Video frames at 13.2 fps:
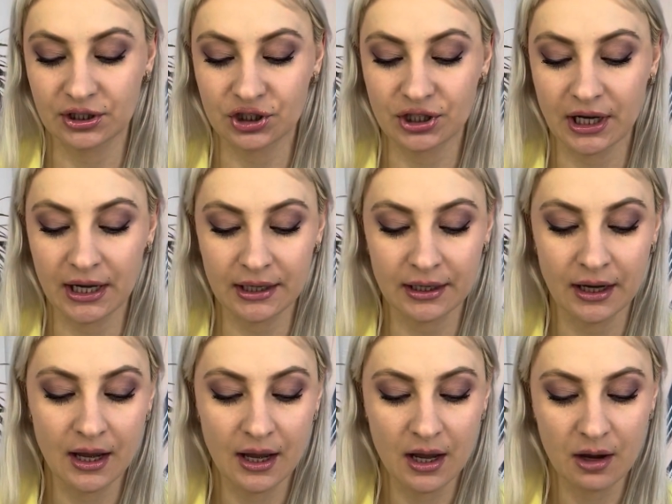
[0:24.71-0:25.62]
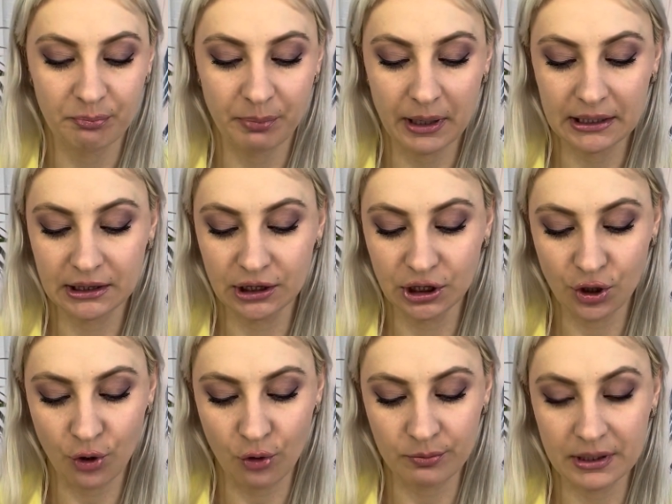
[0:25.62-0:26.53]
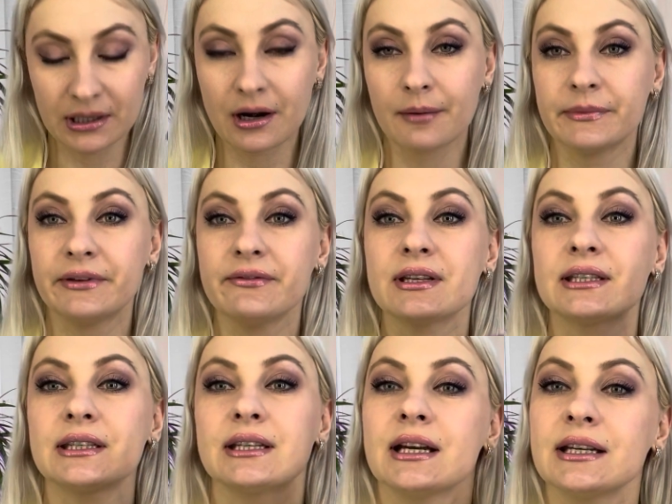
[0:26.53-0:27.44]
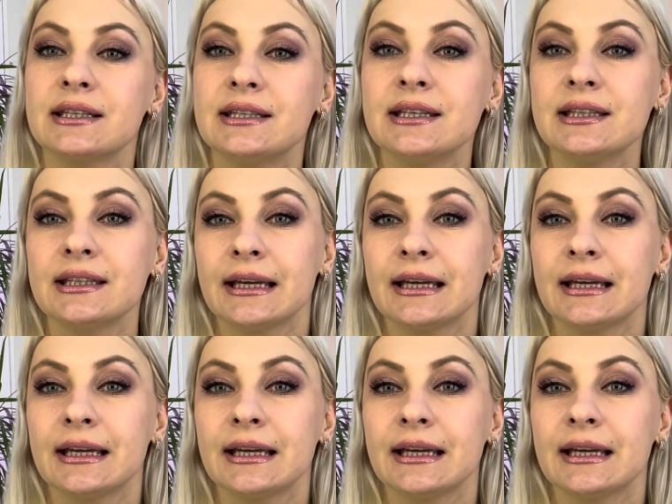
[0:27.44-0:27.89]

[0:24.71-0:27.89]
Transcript: Шейк – под номером 201.